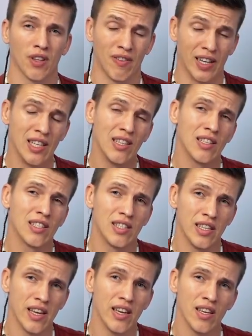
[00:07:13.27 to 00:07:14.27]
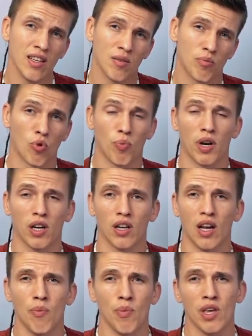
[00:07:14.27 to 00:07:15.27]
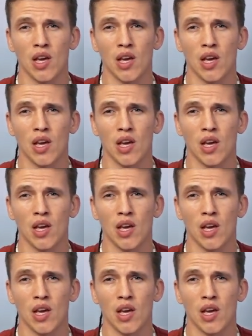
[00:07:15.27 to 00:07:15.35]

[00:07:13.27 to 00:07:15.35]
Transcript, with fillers: В один из дней по программе